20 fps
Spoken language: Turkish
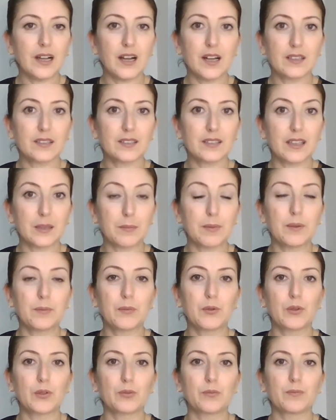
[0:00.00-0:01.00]
artık
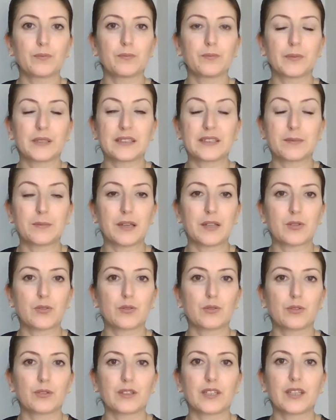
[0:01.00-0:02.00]
yapamıyorum, bitirmek
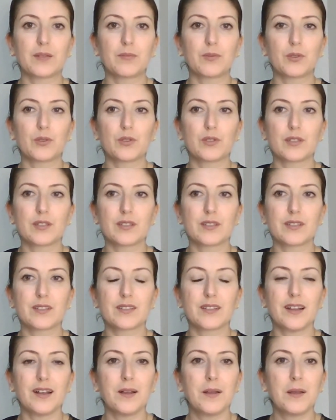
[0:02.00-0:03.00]
zorundayım
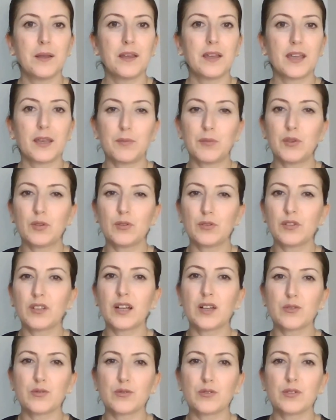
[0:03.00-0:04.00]
diyorsanız da emin olun
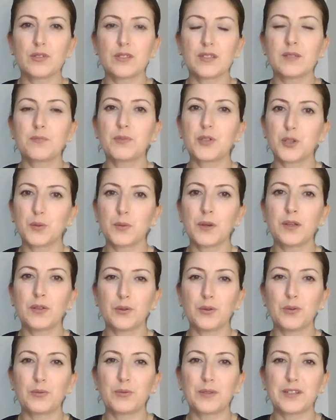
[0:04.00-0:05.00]
daha sonrasında pişman
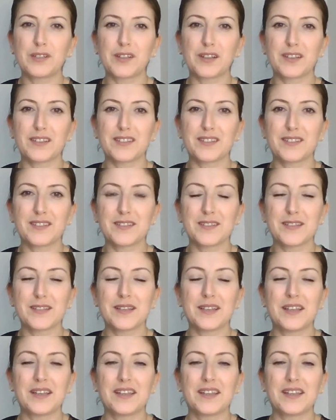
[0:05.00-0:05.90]
olmayacaksınız.